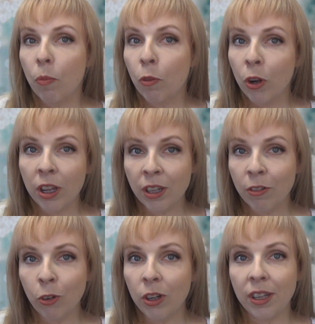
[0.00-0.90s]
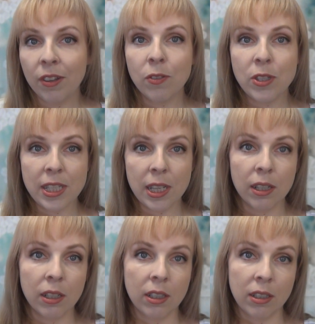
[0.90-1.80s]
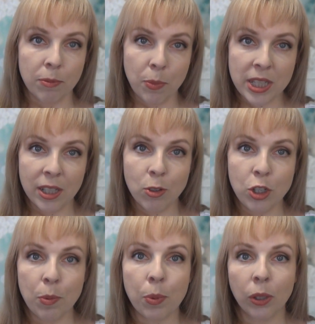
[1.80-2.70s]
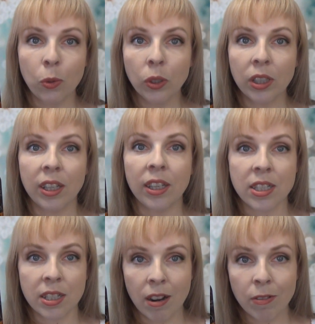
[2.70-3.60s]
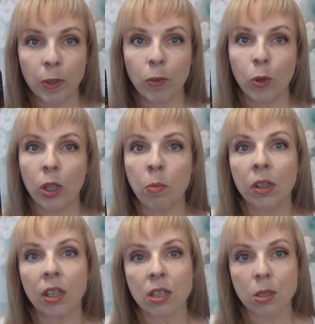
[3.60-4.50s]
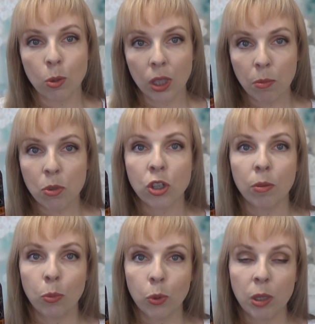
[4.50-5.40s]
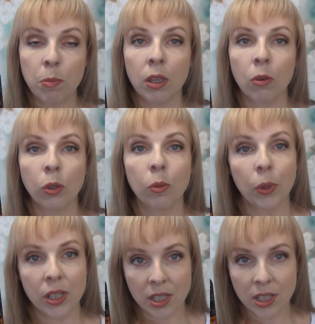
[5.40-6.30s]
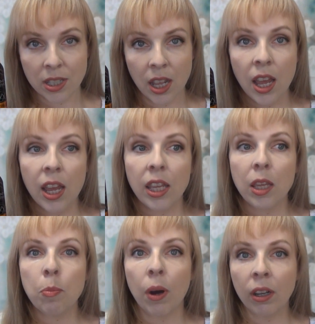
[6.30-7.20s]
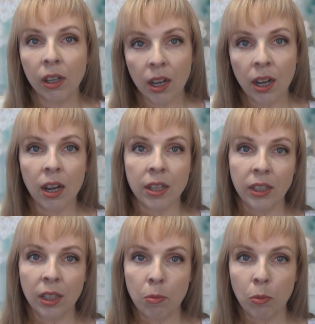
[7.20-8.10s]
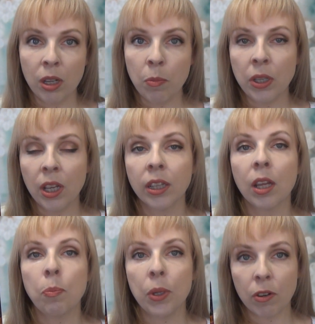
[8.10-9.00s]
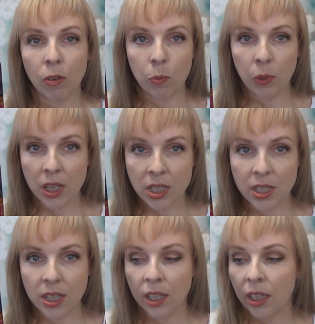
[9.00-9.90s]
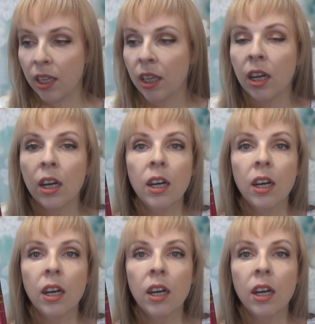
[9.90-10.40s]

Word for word: Волей-неволей все последующие продукты я сравниваю именно с сухими шампунями от Батист. И пока они для меня на первом месте. И